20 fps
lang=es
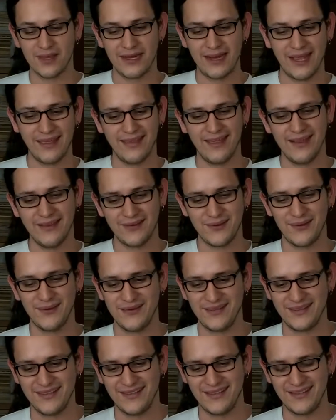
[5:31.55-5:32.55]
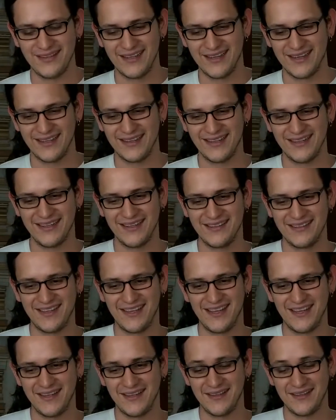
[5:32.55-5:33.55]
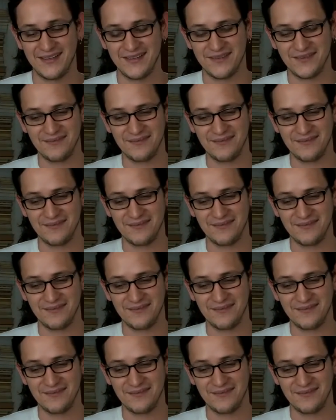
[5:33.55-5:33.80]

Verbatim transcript: la idea entonces es de que tienes que